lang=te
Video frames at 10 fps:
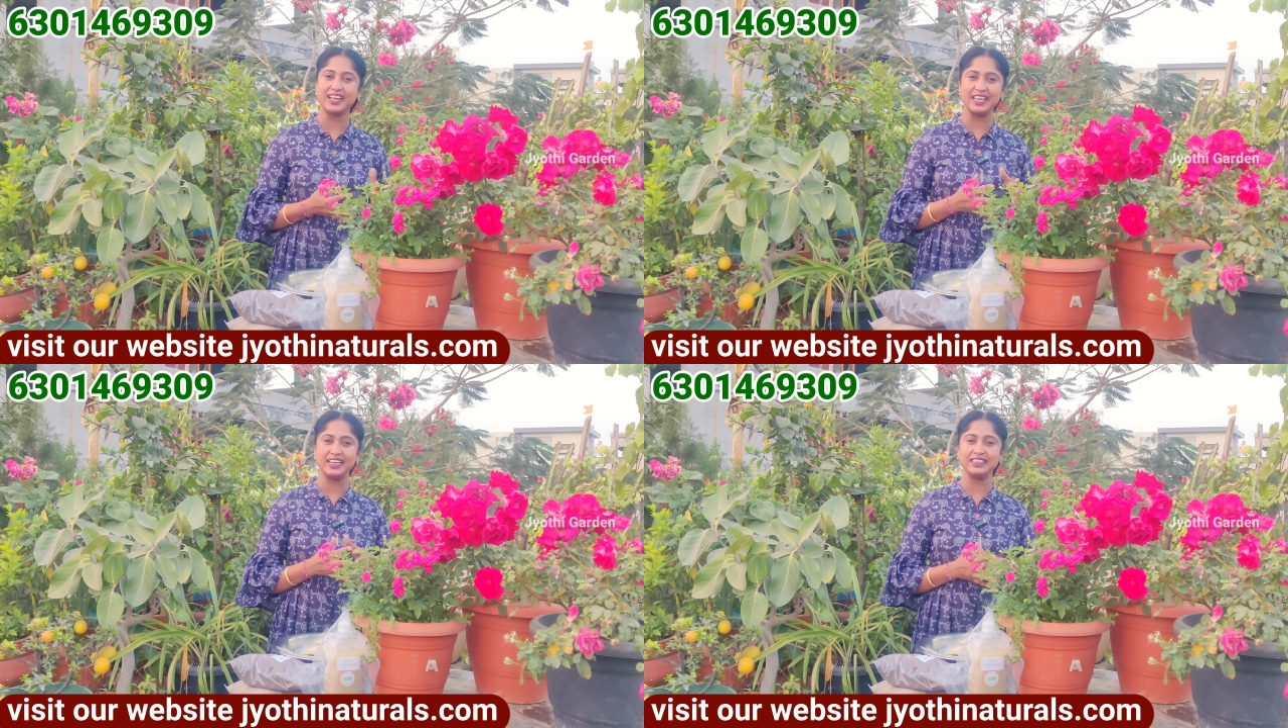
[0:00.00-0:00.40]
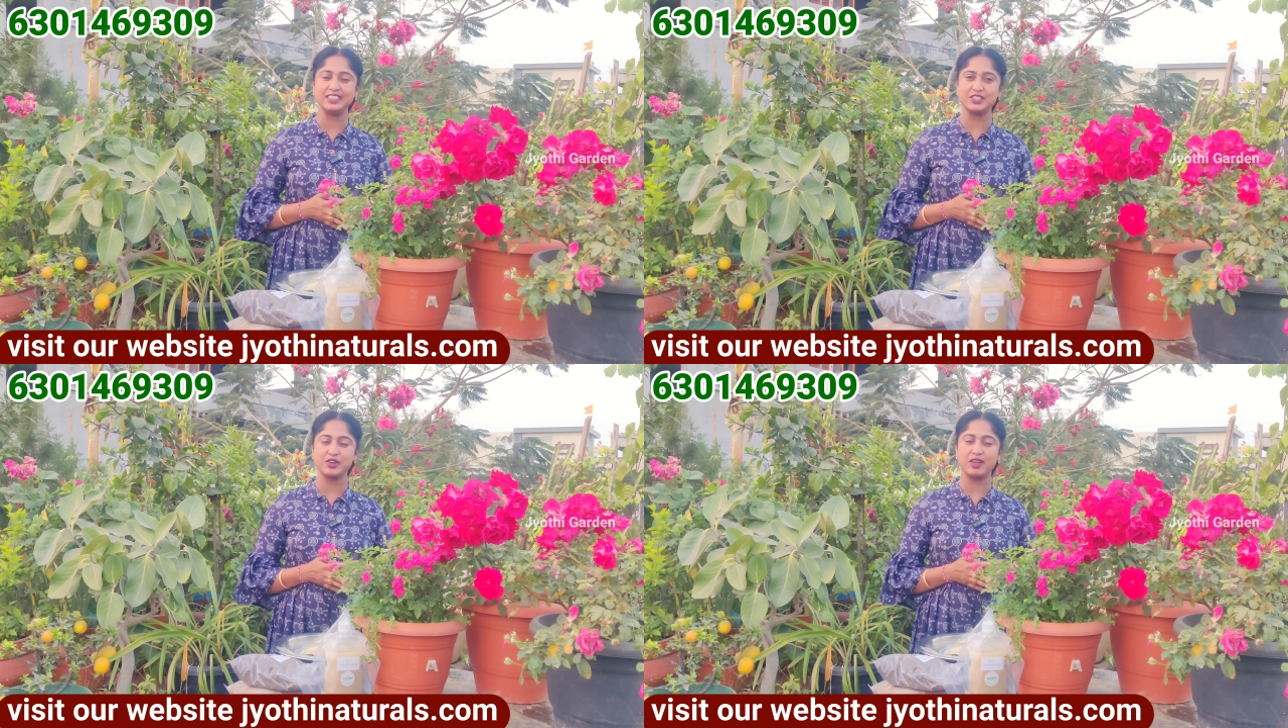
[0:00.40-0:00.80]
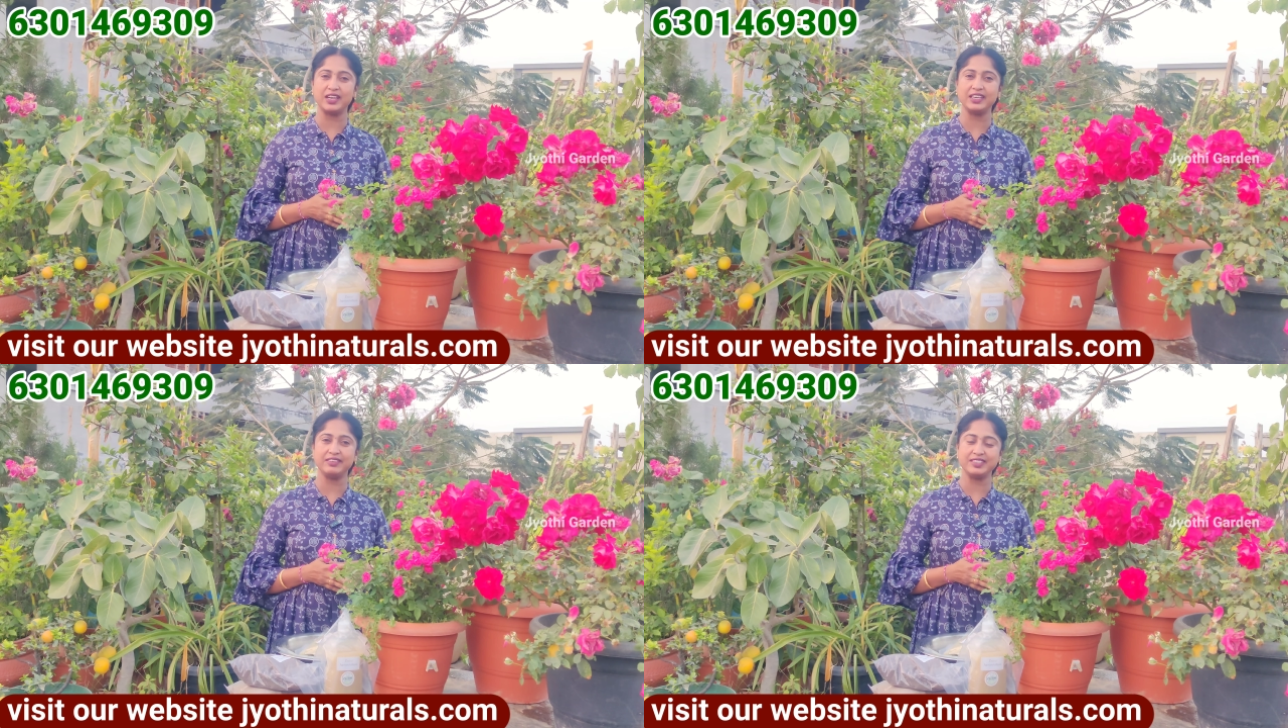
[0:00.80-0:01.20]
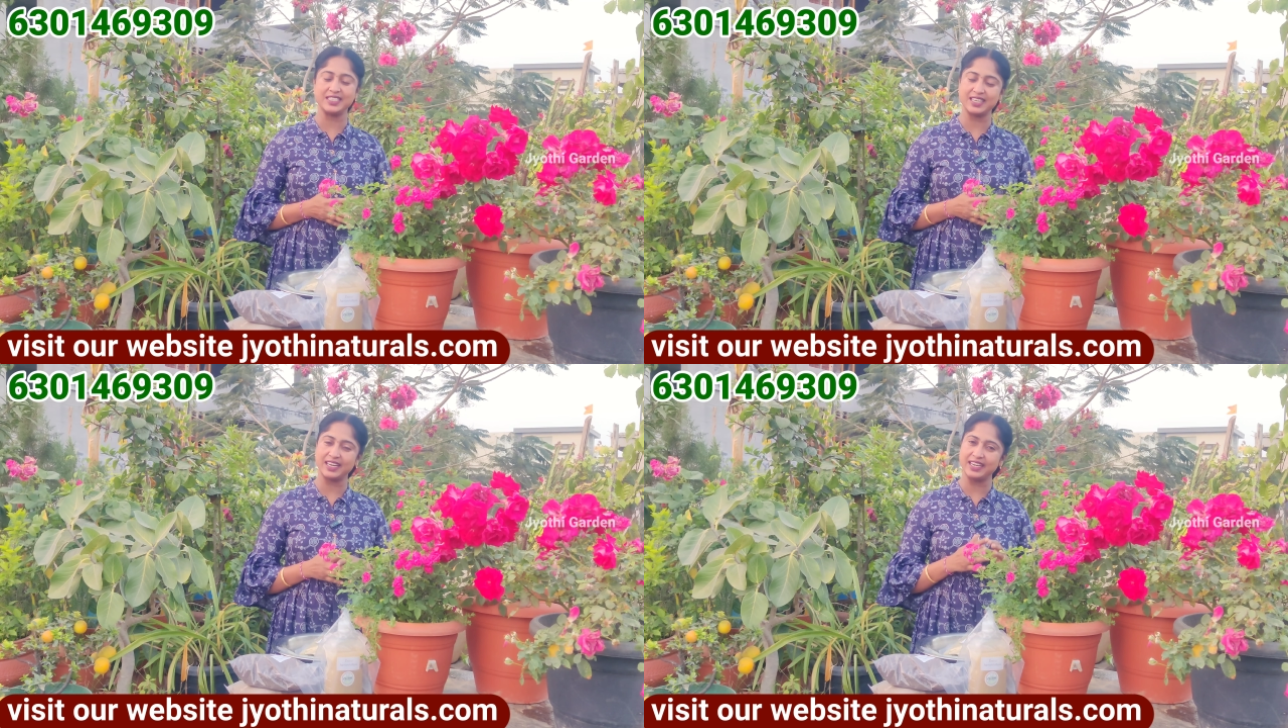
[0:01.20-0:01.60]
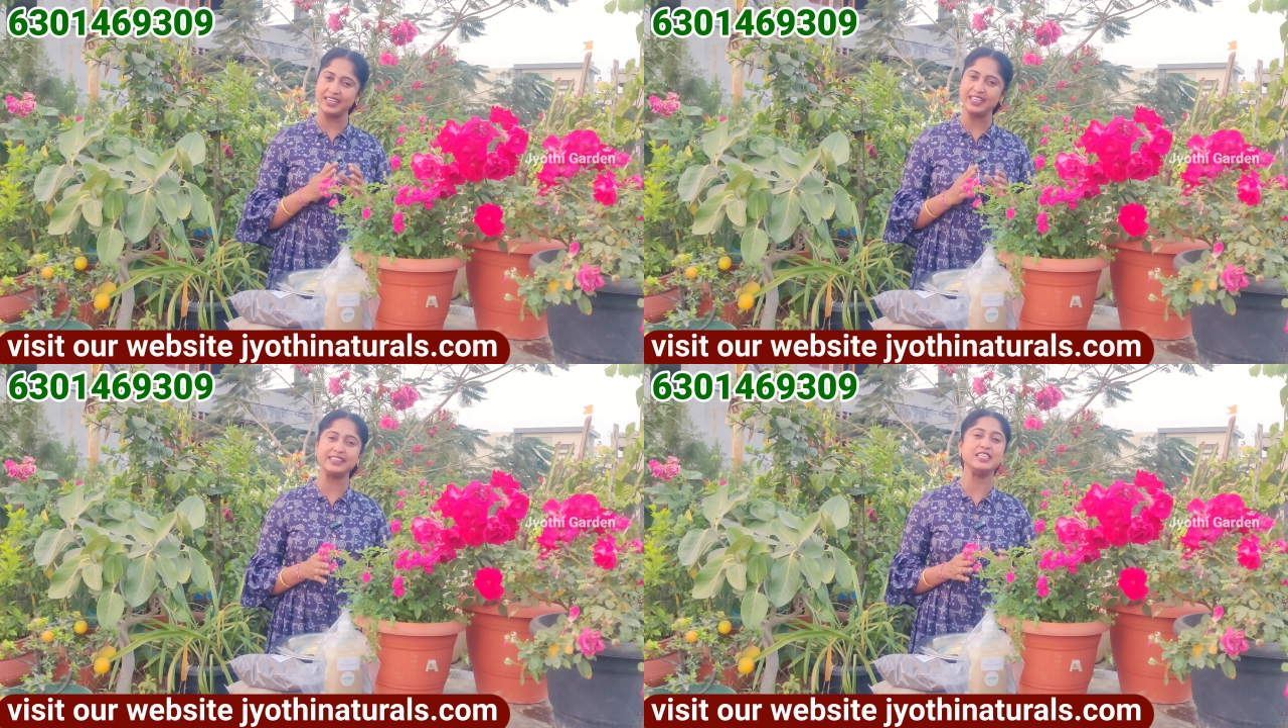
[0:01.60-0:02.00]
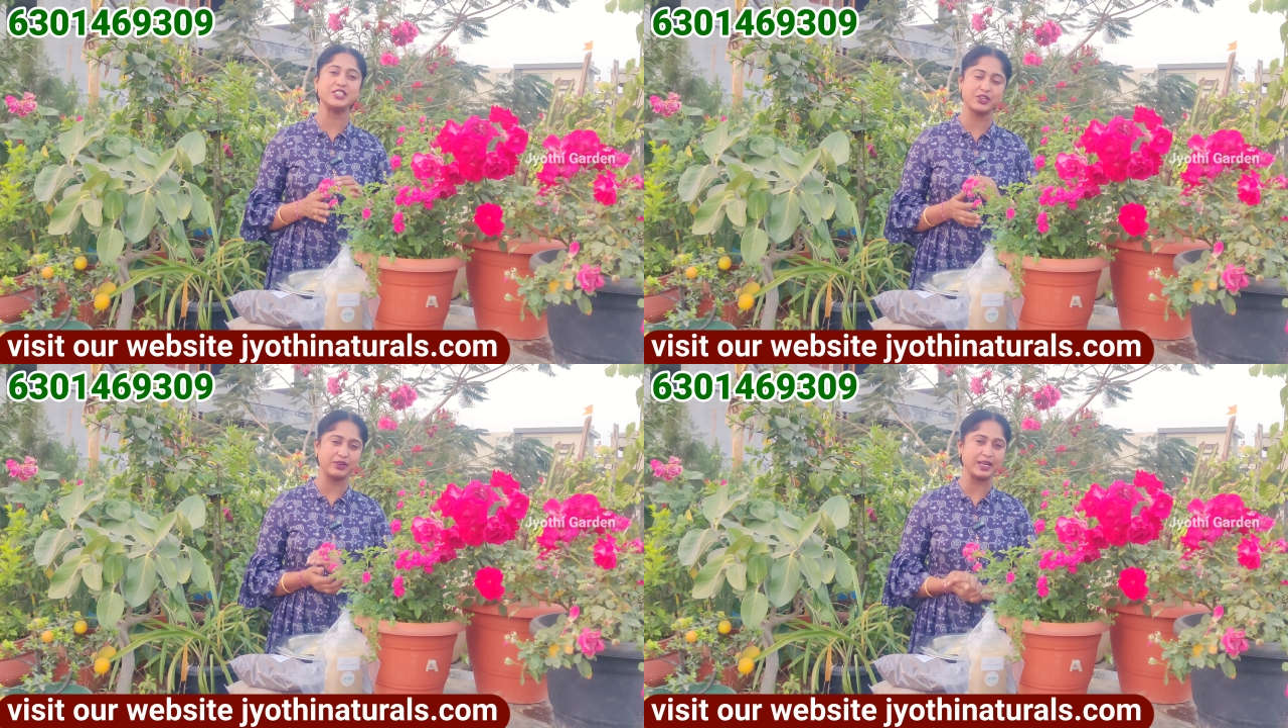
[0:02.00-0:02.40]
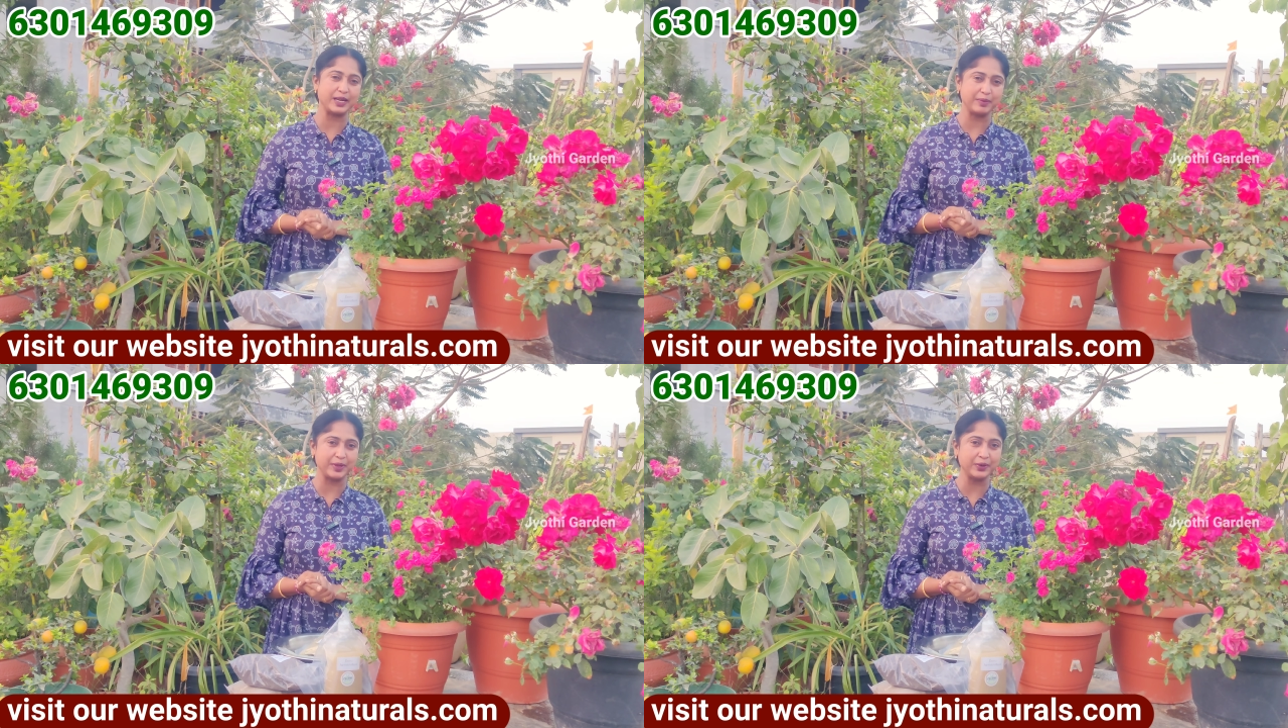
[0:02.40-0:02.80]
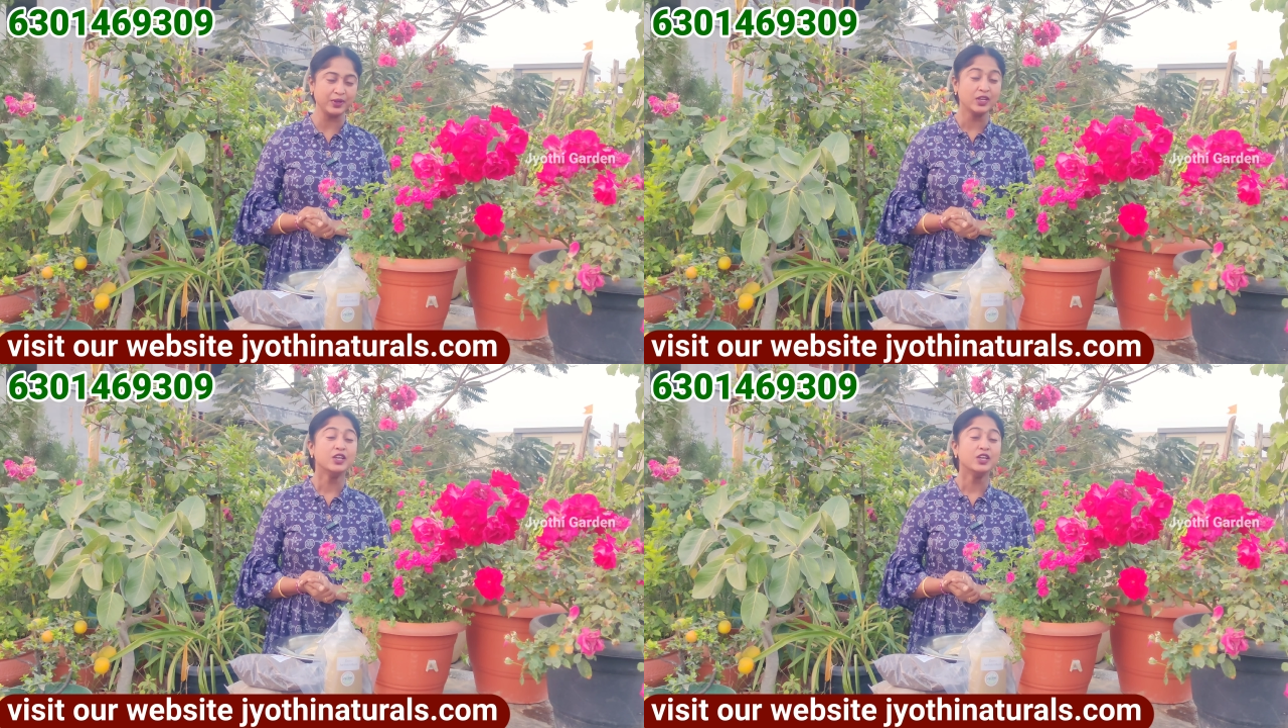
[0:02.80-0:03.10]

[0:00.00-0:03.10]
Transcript: ఎలా కేరింగ్ తీసుకోవాలనే విషయాలన్నీ తెలుసుకోవటానికి మీరు